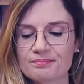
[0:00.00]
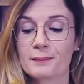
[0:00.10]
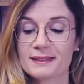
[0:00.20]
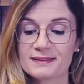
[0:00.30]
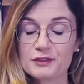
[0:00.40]

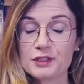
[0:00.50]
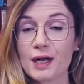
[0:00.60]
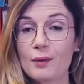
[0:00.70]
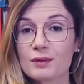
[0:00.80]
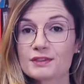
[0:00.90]
Mas em
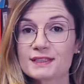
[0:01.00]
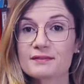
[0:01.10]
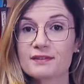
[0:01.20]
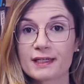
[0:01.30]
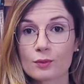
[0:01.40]
geral o que você
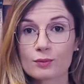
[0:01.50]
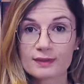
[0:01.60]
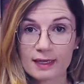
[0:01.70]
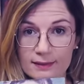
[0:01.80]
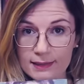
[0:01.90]
vai
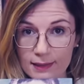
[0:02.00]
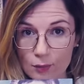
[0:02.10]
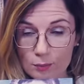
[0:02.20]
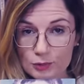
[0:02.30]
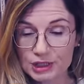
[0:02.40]
encontrar aqui é
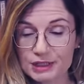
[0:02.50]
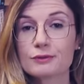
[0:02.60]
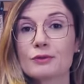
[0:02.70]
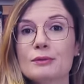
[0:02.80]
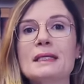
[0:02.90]
como
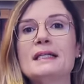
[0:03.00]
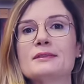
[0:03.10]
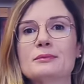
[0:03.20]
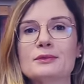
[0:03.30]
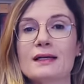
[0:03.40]
título mesmo,